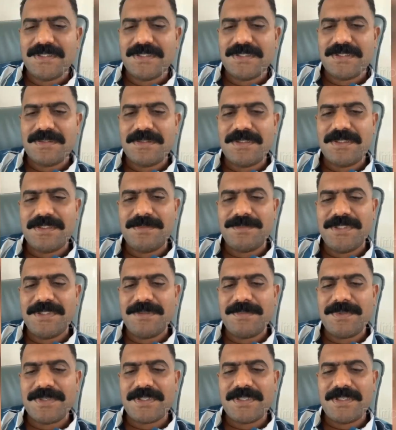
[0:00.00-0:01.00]
కొద్దిగా
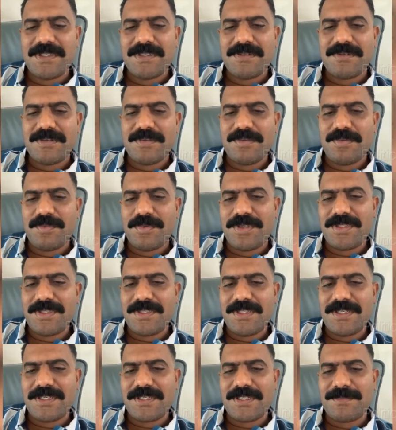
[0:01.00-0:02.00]
ఇబ్బంది పడతా నేను కూడా గుడ్
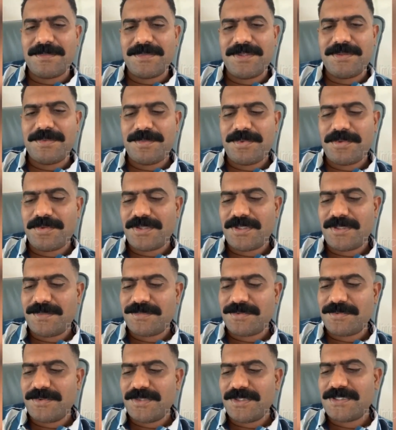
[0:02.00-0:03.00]
మార్నింగ్ తిరగటం లేదు
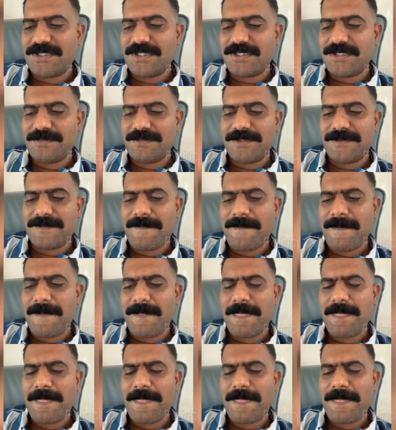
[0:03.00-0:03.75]
ప్రోగ్రామ్స్ కూడా చేయటం లేదు